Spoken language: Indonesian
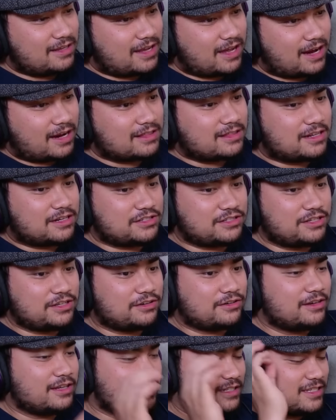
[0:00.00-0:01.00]
karakter
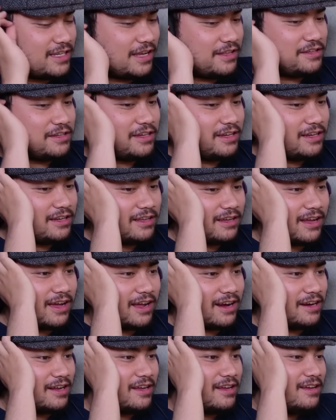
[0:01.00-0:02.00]
Shiro ya si anjing ini
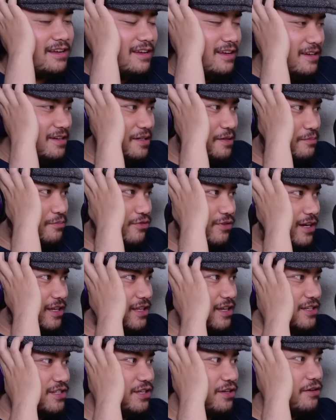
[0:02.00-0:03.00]
karena
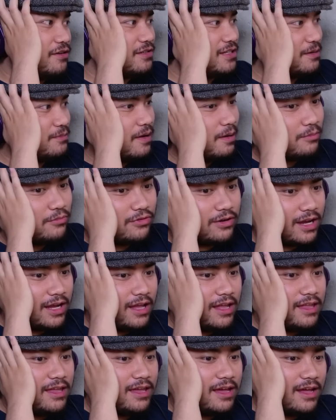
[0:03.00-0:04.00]
mukanya Shiro sama
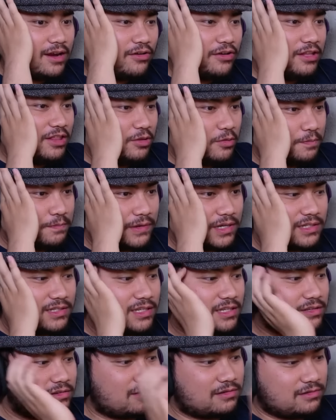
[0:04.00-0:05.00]
mukanya lo itu
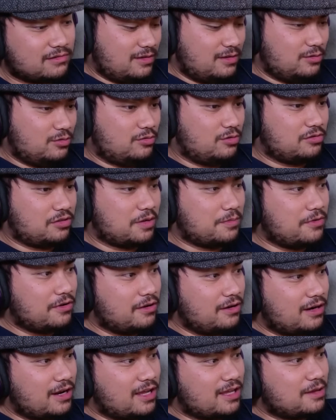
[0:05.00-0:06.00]
persis loh. Terutama
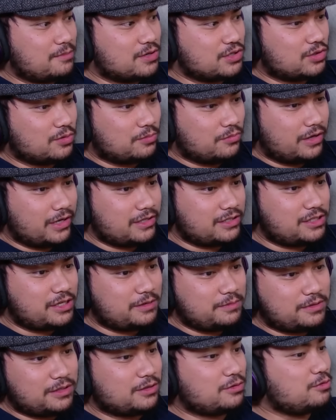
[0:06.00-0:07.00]
kalau lagi masuk mode
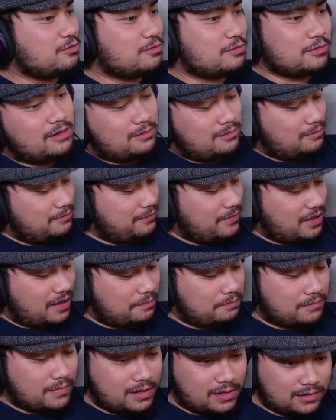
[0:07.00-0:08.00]
chibi itu
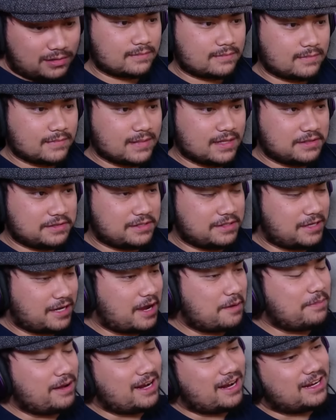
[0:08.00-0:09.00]
mirip banget. Sejak
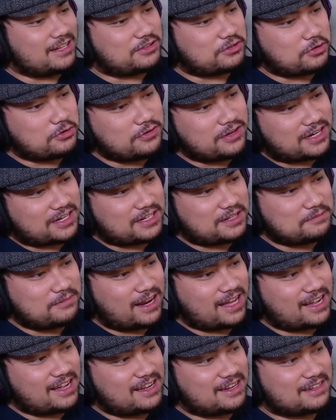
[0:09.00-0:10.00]
kapan ada tower di
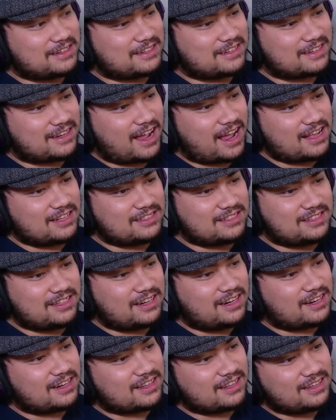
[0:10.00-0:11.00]
belakang
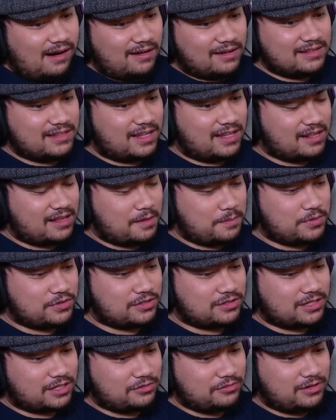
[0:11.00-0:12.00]
kastil nih? Dari
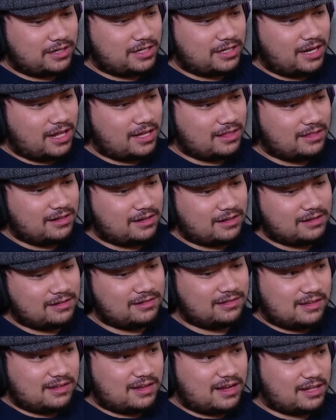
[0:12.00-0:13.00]
episode 1 udah diliatin
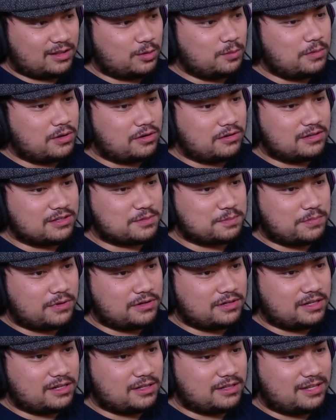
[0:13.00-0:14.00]
kah? Atau baru
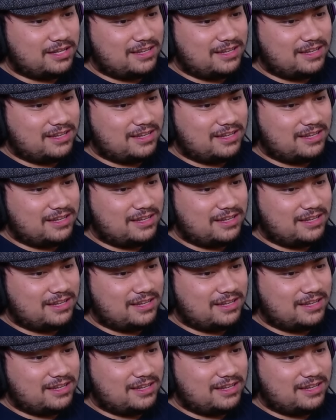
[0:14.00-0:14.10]
ngespon ini?